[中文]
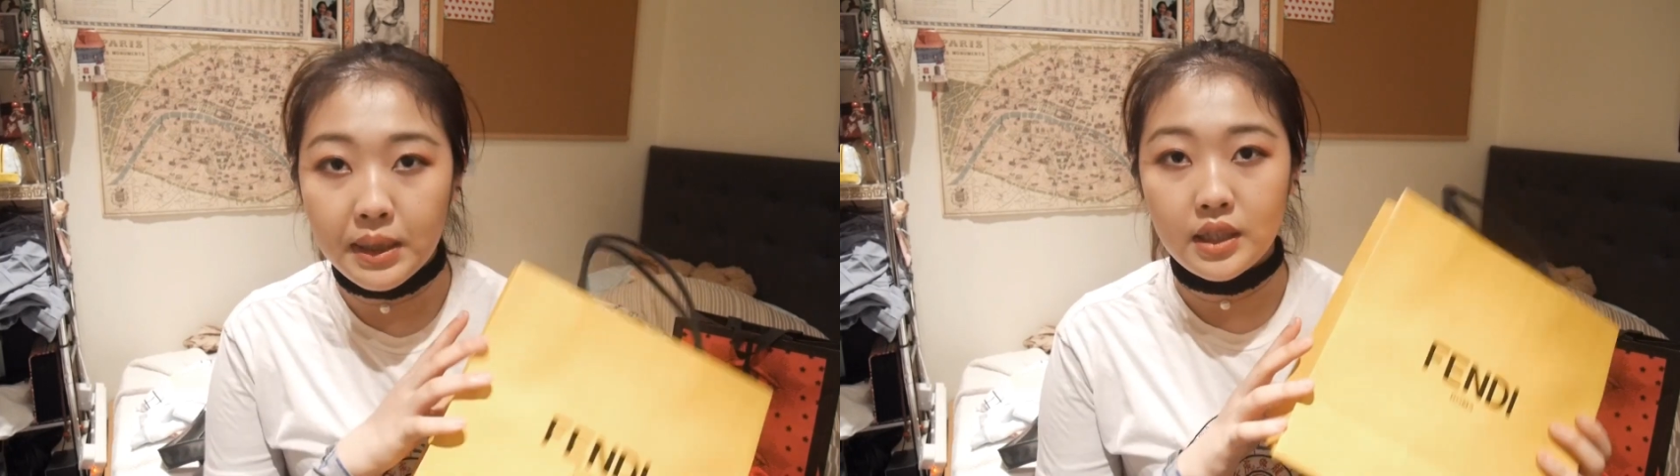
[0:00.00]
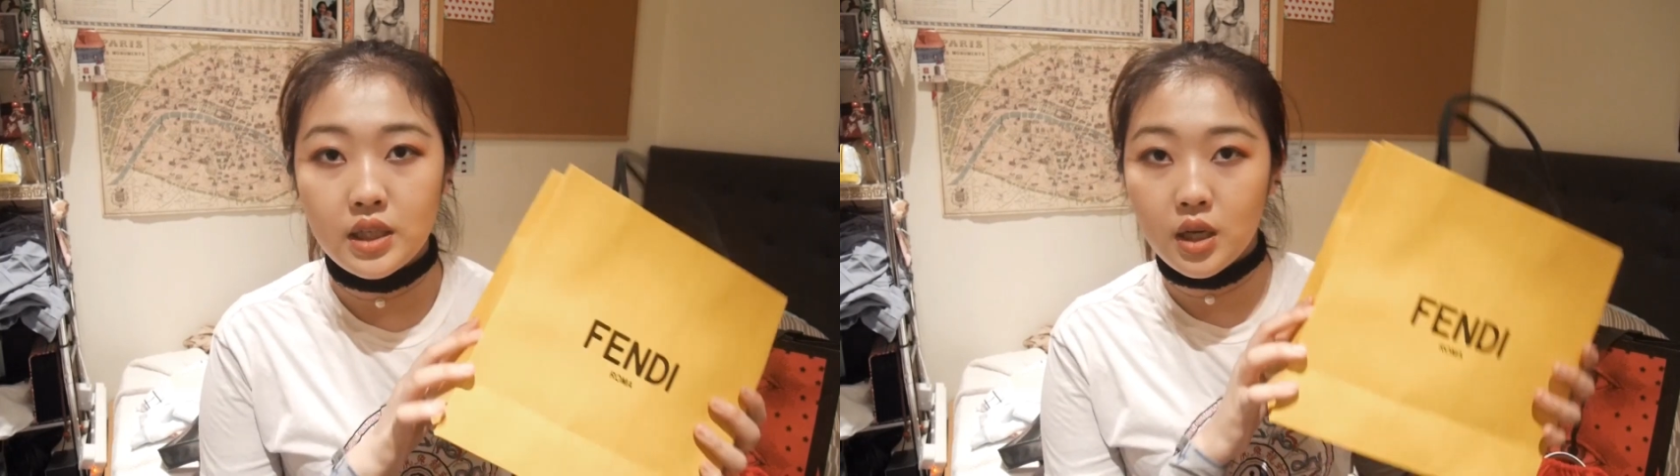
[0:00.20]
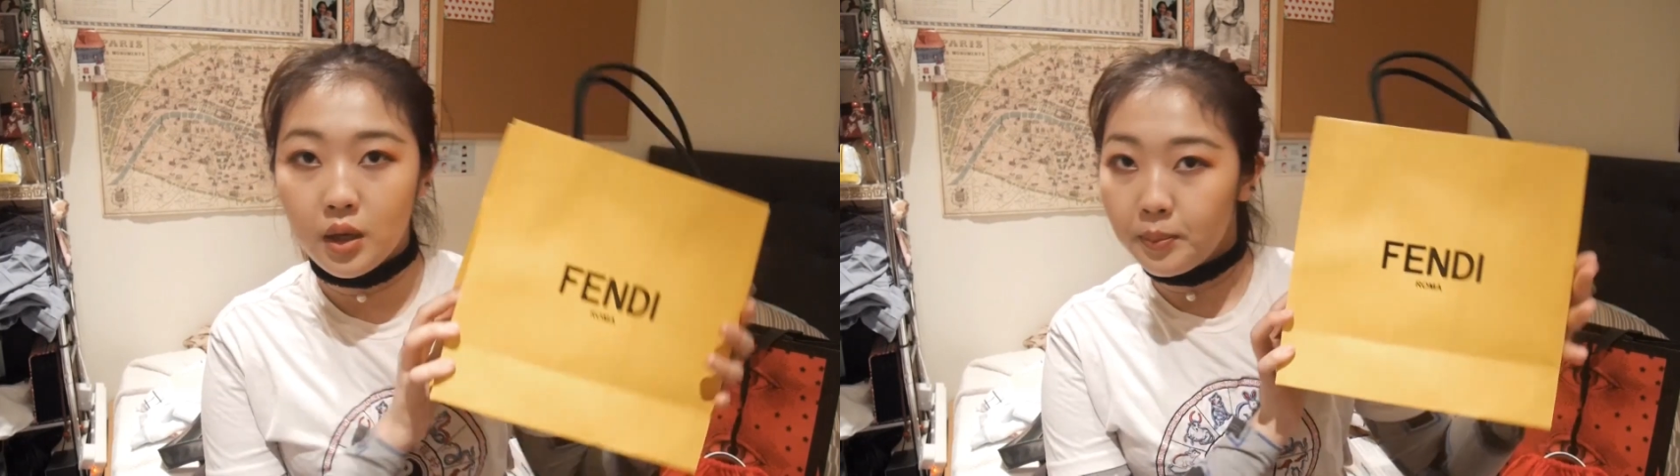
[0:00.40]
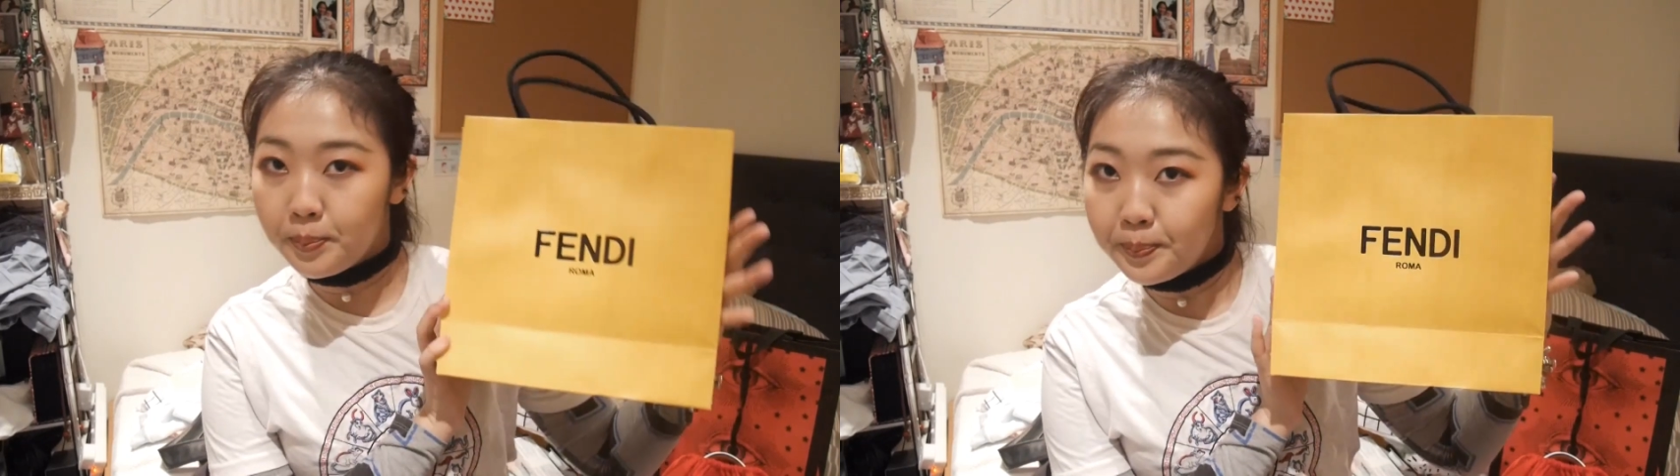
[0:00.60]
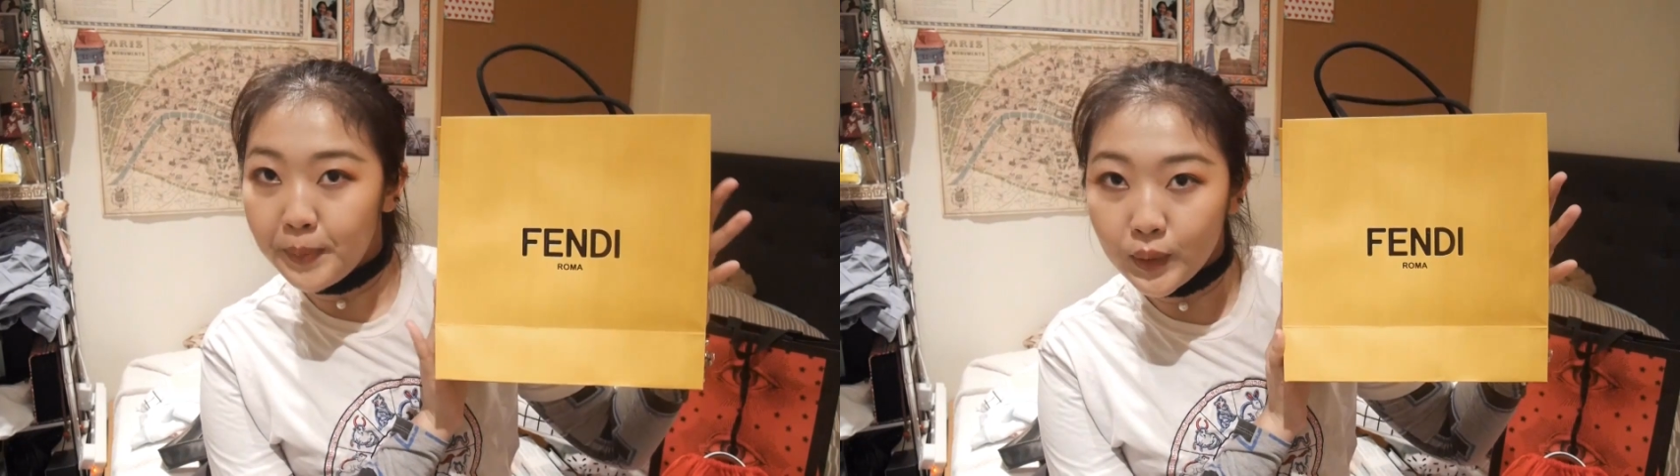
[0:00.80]
买的一个
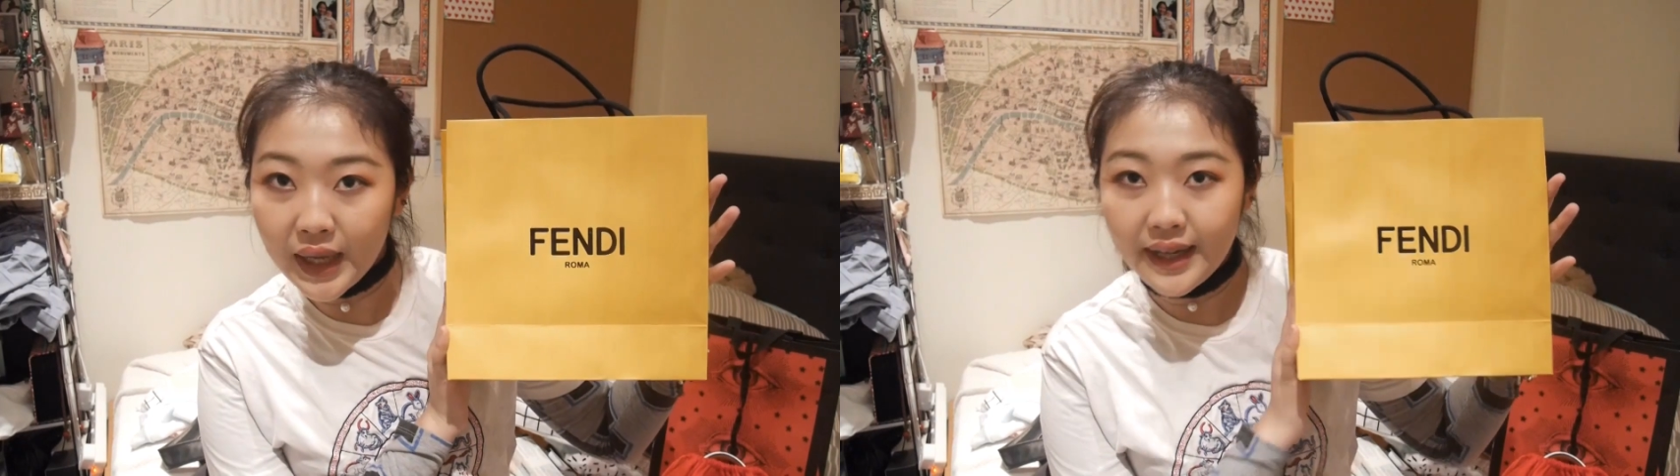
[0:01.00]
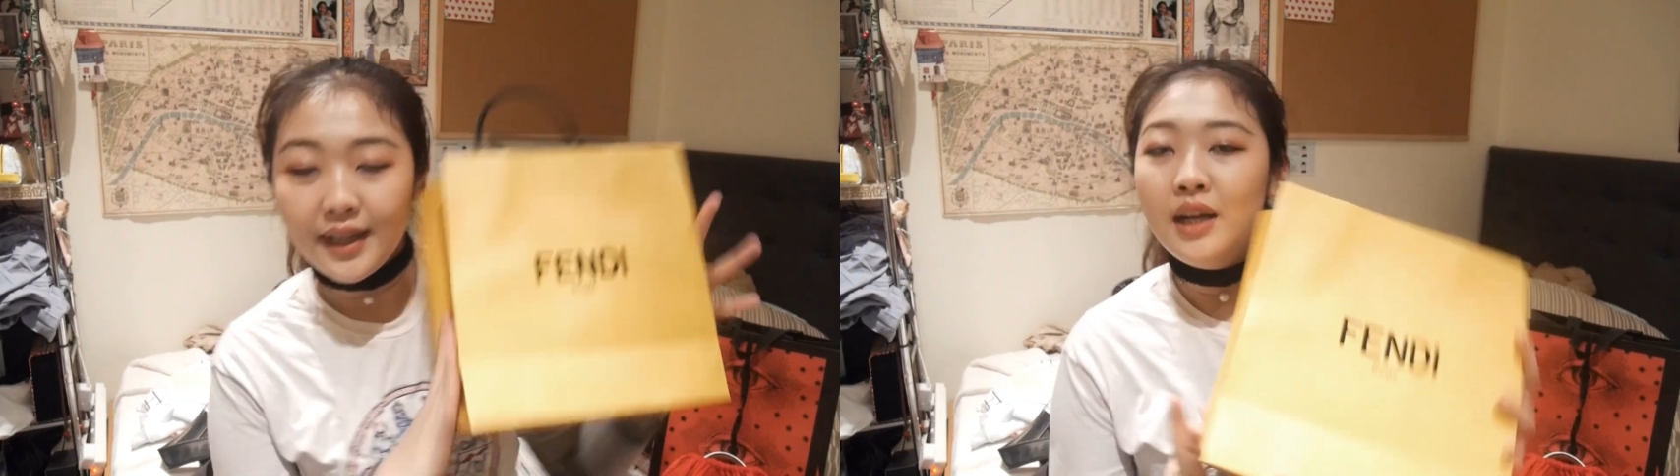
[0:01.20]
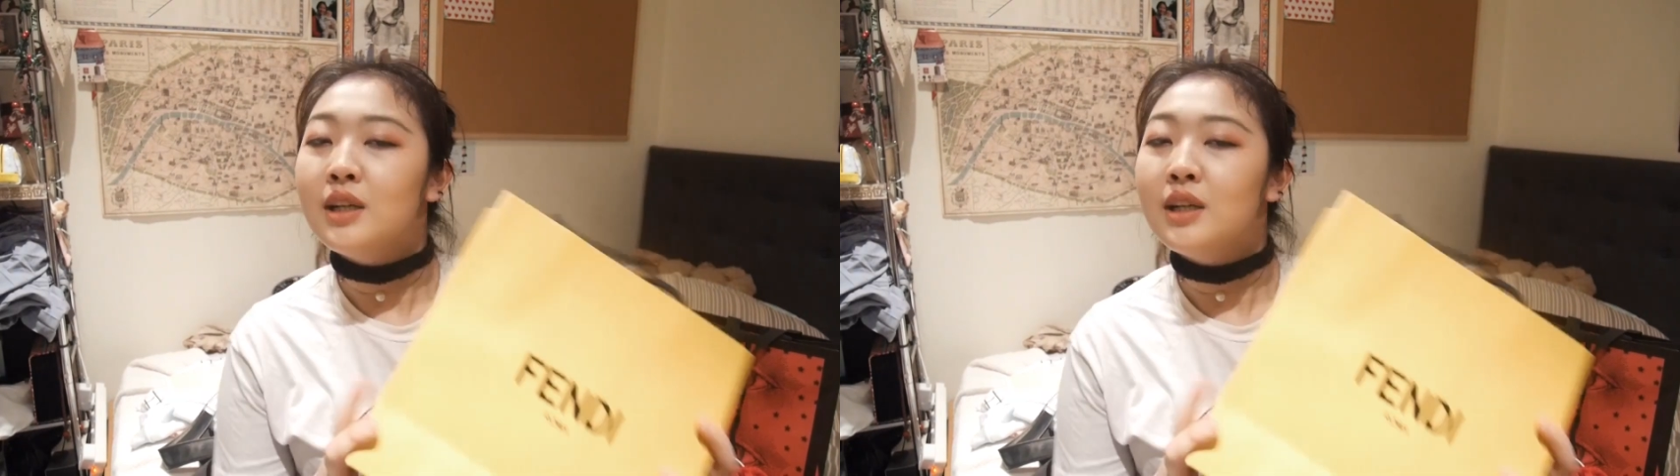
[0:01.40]
包袋